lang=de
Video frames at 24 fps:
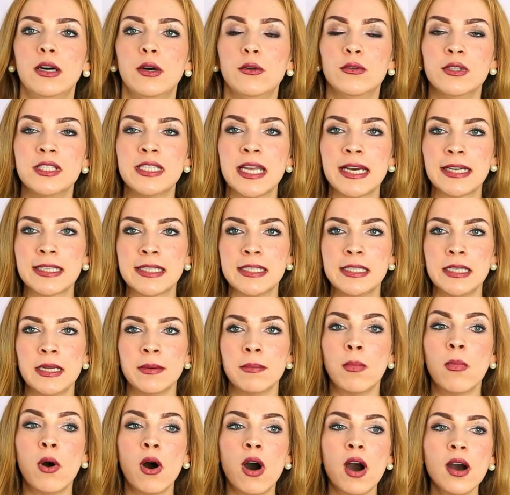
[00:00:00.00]
und sagst dir
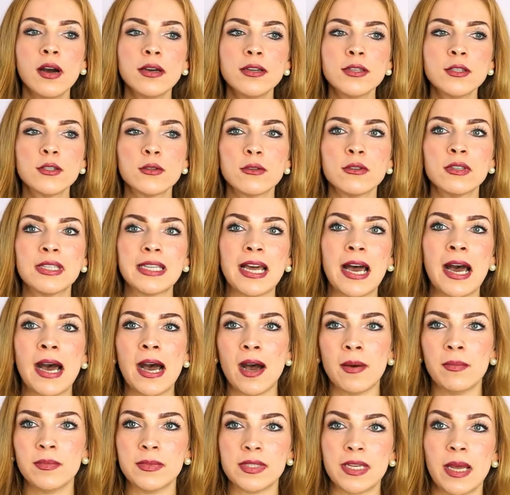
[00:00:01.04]
morgens und
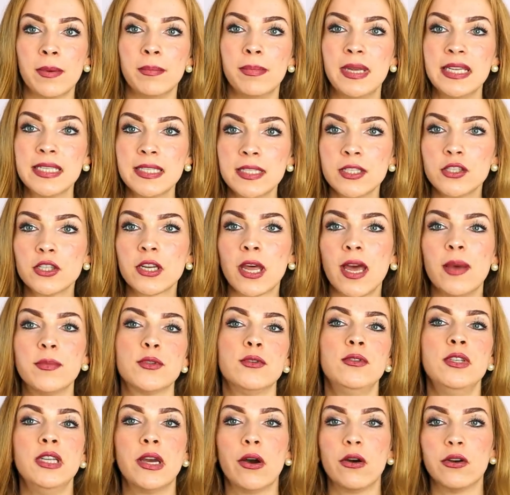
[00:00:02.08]
abends, am besten
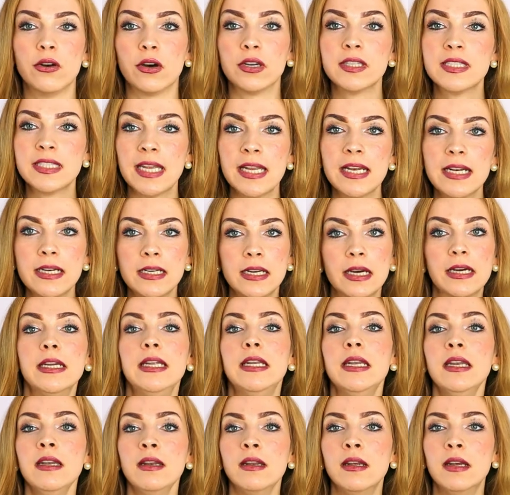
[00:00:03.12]
schreibst du dir auch noch Zettel
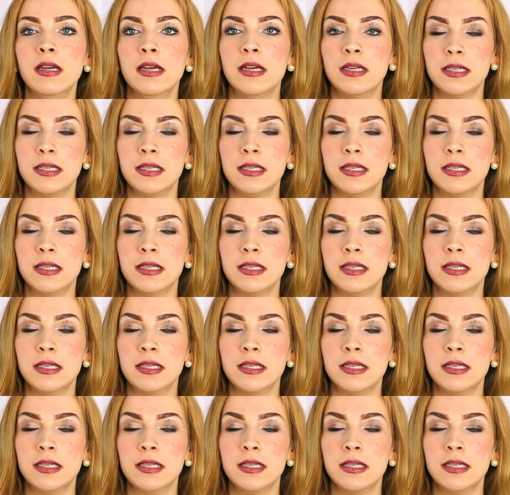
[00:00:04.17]
dahin,